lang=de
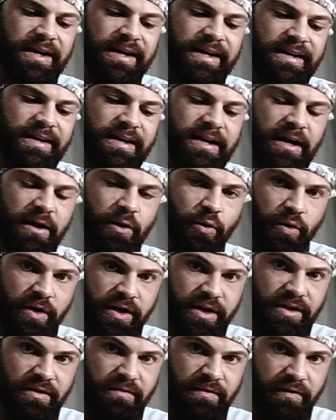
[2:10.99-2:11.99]
in
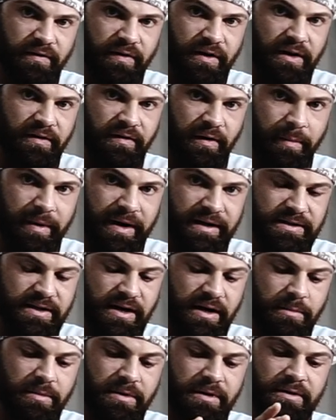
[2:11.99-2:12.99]
Kalorien, wie viel ich verbrannt
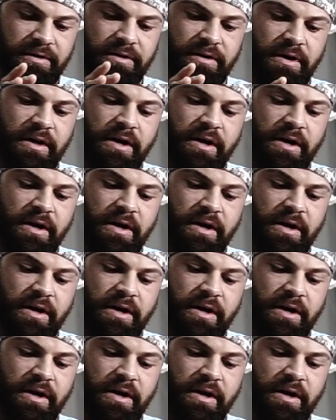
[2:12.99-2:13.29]
habe,